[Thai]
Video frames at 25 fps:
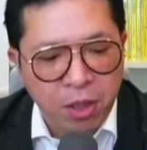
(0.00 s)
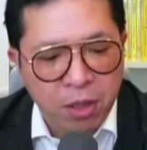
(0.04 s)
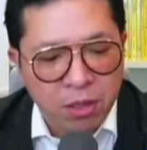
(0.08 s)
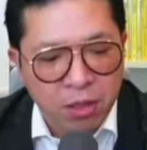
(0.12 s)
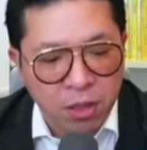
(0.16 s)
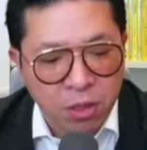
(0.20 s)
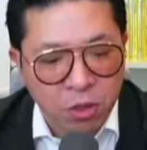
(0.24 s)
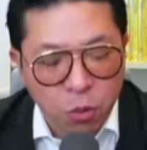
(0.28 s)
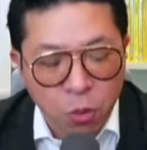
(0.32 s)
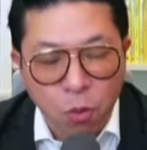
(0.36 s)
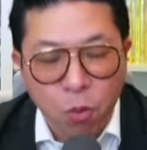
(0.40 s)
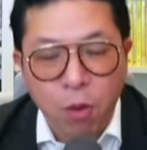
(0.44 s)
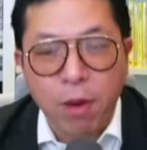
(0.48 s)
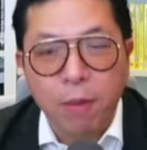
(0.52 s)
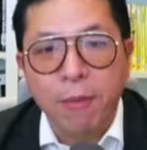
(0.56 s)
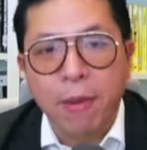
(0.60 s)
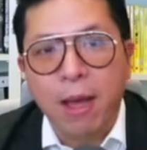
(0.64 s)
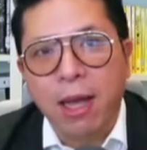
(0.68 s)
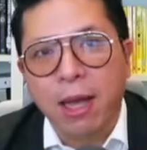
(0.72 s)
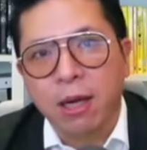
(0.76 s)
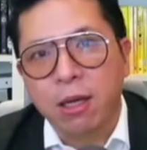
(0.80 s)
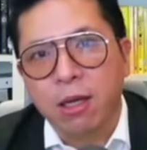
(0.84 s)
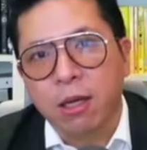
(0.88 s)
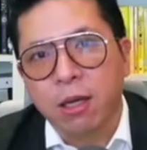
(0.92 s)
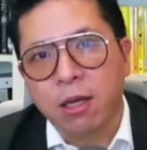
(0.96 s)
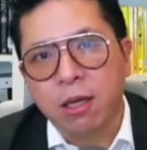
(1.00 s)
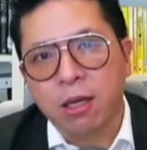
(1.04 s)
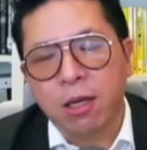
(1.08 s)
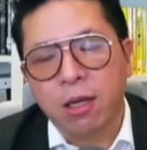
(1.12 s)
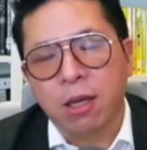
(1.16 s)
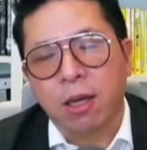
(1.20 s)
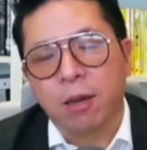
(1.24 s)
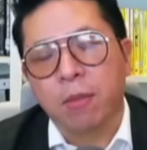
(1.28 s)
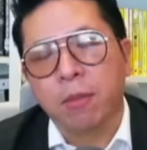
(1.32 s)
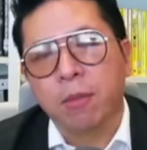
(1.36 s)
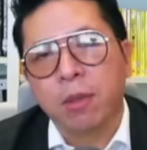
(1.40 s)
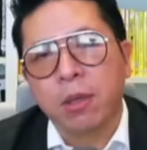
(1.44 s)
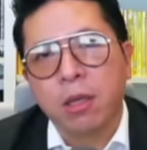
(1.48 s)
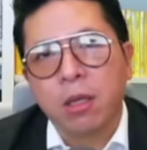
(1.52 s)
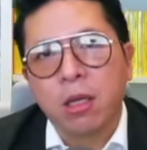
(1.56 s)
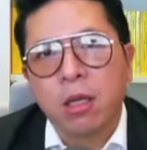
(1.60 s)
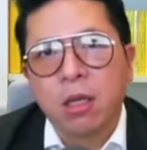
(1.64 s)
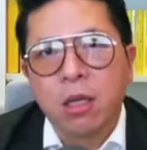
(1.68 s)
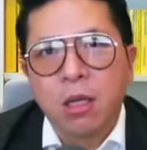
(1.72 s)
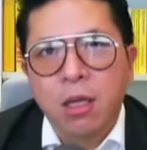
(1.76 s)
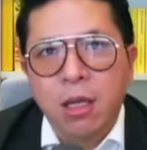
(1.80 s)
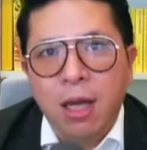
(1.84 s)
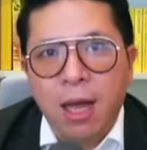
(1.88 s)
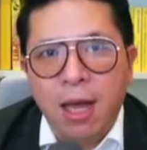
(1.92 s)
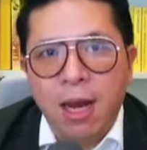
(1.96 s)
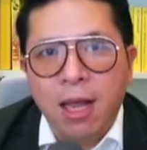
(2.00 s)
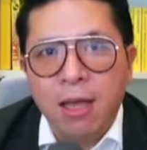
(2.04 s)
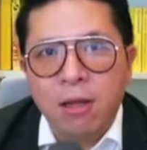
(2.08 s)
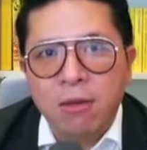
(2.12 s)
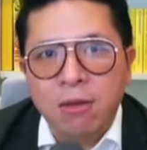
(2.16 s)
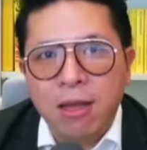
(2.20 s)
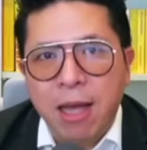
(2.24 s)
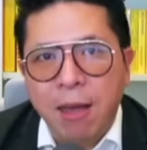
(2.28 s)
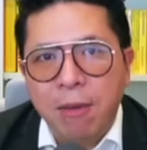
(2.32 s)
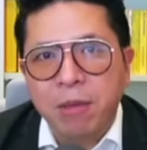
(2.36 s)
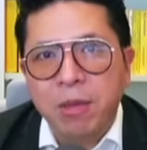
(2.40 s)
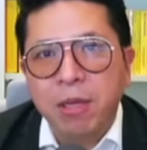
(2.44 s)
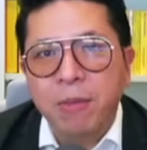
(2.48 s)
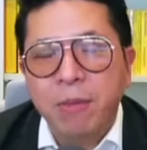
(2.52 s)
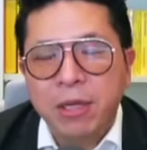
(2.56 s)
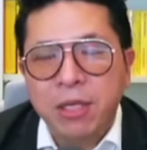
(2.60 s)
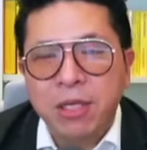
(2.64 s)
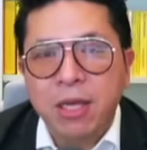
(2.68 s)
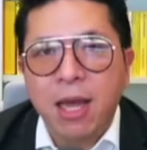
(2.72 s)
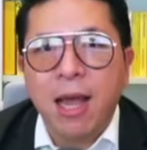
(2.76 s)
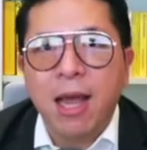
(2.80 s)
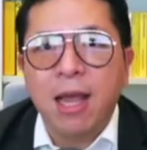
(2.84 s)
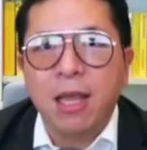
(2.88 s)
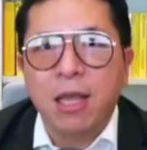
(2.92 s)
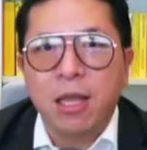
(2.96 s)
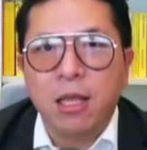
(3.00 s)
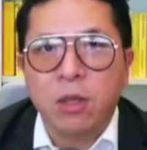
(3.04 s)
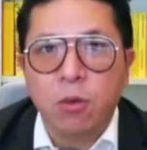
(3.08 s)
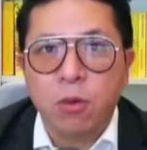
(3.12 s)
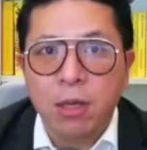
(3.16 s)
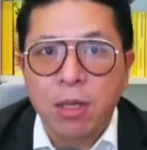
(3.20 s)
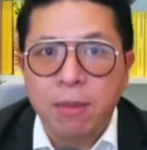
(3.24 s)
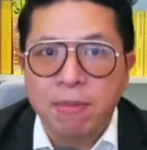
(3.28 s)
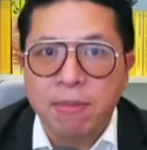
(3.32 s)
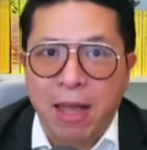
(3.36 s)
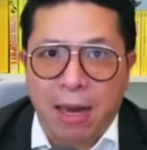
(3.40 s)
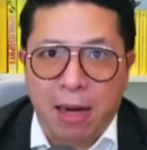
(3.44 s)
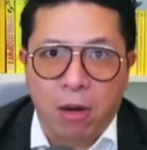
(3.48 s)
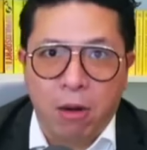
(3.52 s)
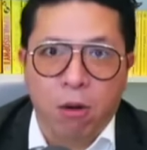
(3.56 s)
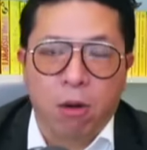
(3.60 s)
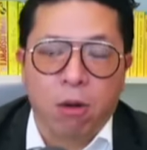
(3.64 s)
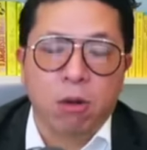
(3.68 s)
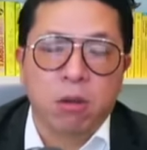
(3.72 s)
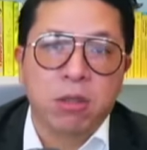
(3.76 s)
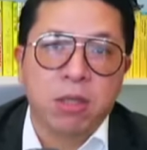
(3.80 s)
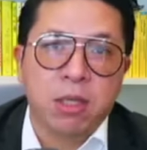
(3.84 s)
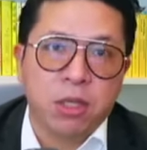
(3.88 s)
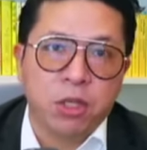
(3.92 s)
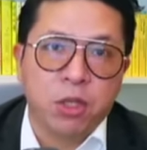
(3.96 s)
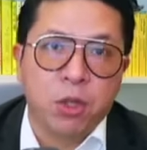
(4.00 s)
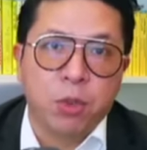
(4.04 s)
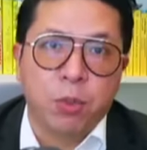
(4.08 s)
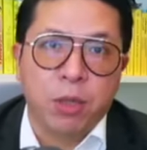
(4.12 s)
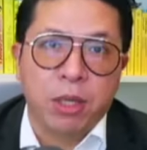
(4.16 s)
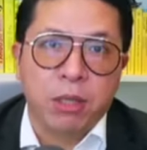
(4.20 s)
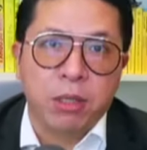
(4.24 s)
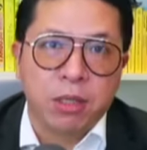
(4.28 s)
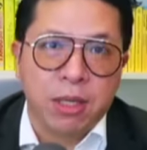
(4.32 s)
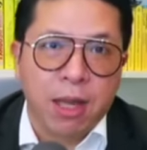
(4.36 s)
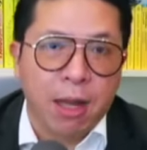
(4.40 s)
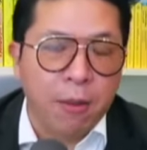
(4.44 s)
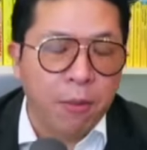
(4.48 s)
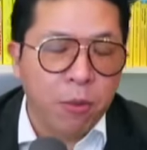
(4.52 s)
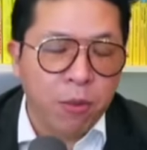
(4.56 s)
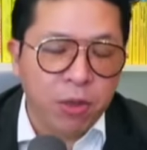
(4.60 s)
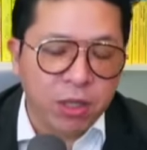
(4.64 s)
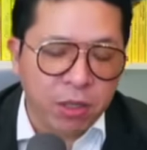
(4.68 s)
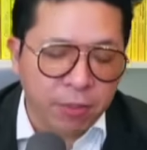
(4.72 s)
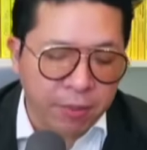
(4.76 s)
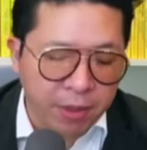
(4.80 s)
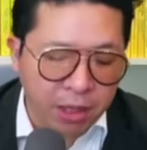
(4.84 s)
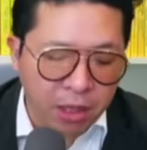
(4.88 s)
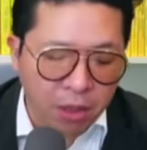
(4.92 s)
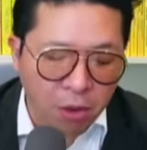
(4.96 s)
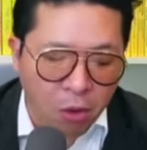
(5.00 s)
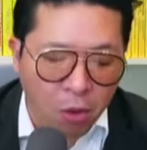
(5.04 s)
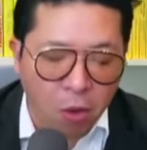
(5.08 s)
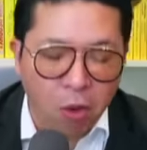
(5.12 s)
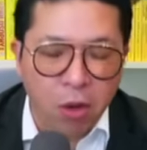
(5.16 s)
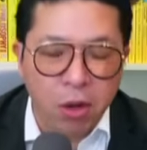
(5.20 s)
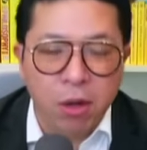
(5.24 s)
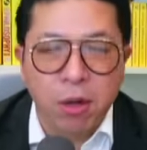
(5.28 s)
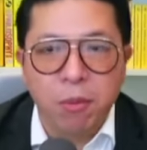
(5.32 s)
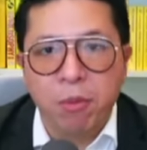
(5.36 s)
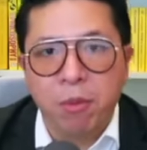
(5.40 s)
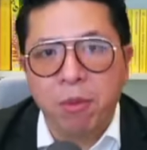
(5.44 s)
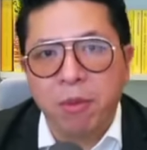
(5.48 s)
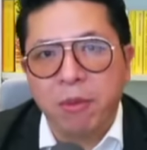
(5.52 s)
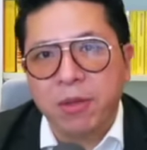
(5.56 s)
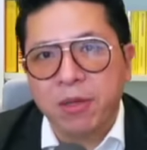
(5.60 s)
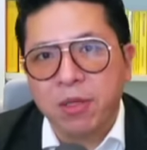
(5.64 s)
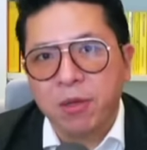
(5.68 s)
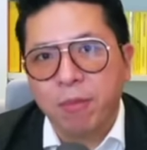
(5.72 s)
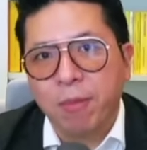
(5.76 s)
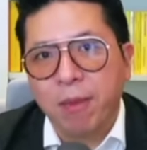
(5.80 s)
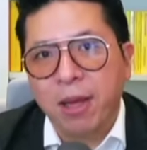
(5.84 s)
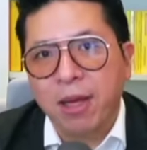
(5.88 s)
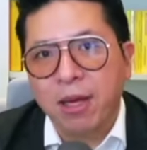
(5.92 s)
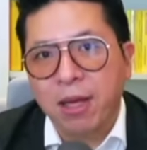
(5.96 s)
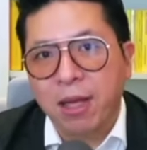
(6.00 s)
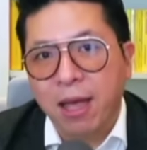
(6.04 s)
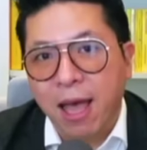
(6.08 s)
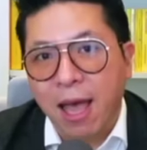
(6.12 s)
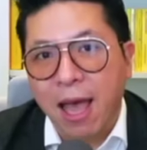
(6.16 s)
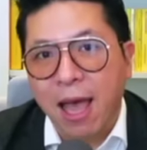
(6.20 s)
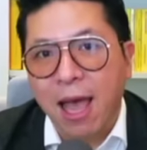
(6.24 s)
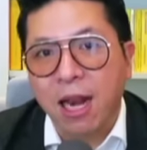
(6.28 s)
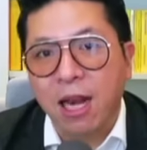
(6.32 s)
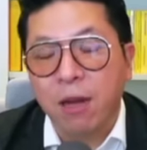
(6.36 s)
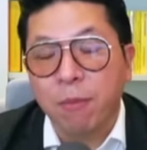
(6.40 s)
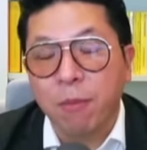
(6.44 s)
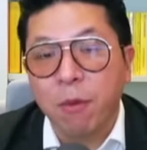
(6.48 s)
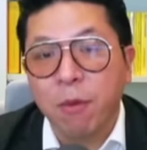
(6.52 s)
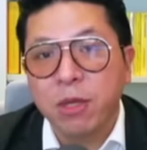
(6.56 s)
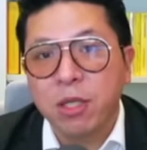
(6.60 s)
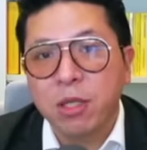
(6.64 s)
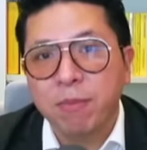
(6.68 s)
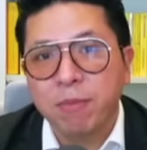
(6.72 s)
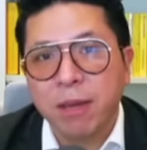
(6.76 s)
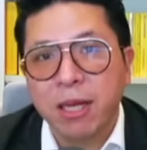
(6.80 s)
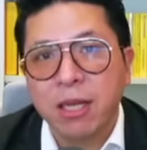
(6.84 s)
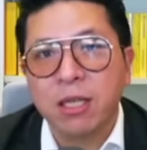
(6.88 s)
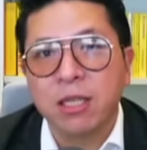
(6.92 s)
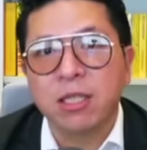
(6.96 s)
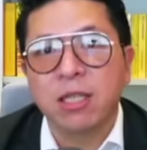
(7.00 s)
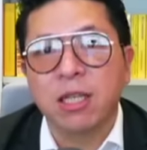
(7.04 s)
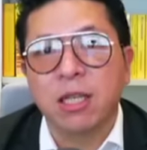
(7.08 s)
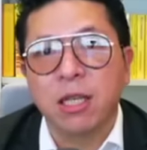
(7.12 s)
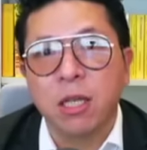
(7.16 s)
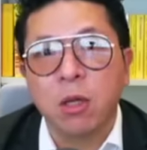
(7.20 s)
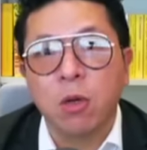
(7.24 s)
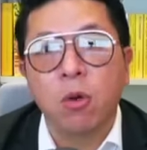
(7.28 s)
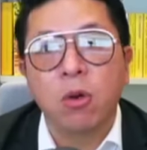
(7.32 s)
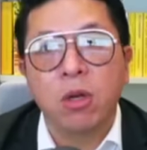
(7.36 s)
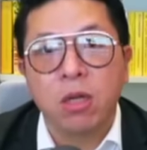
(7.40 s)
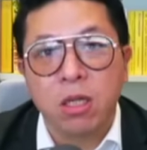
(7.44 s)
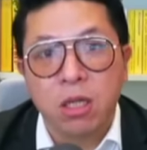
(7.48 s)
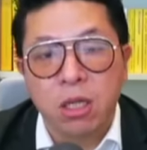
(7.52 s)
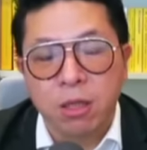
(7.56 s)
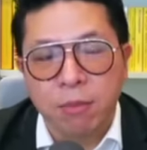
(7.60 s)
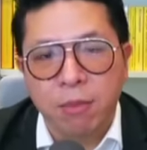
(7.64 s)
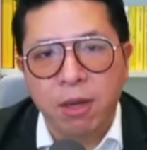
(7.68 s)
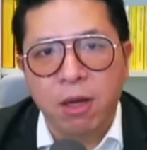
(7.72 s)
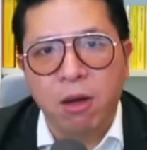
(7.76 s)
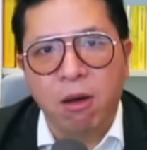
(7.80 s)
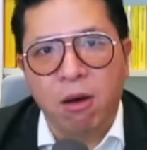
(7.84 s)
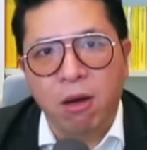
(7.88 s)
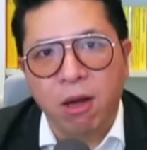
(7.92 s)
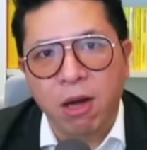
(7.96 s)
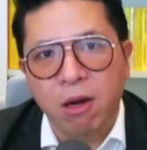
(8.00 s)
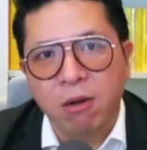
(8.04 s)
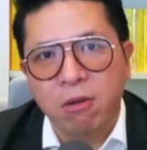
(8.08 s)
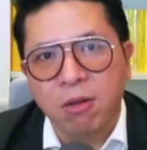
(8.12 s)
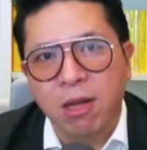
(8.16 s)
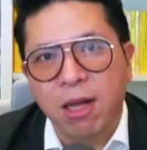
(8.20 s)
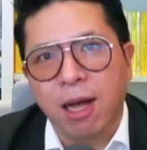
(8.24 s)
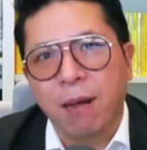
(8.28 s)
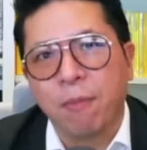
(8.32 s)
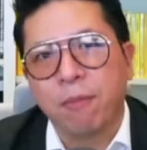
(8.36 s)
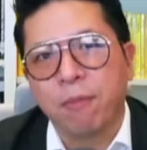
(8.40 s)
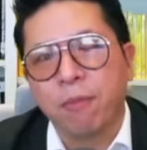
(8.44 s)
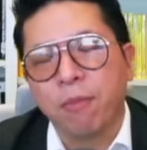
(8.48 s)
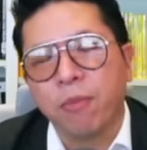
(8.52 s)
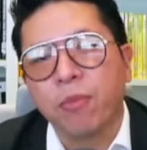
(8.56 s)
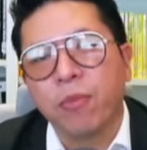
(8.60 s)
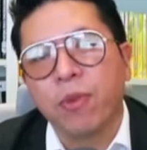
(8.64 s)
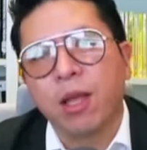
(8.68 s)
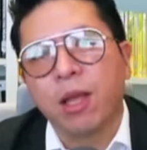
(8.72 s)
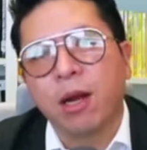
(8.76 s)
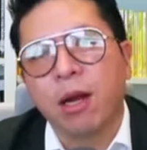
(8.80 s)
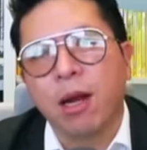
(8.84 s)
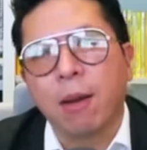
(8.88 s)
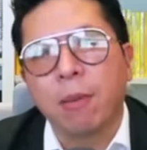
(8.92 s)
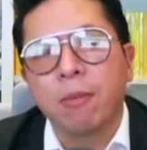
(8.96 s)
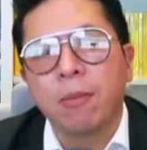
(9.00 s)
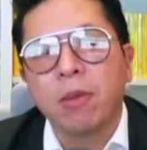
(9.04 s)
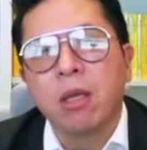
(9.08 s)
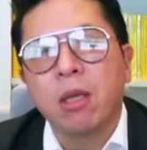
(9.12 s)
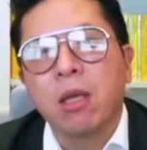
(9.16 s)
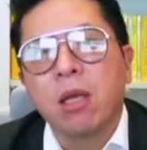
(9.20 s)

จะช่วยมากเลยนะครับอะไรก็ตามที่ไม่ใช่เนี่ยต้องรีบตัดออกจากชีวิตซะไม่ว่าจะเป็นคนไม่ว่าจะเป็นงานหรือไม่ว่าจะเป็นสิ่งที่คนอื่นมาขอให้เราทำนะครับ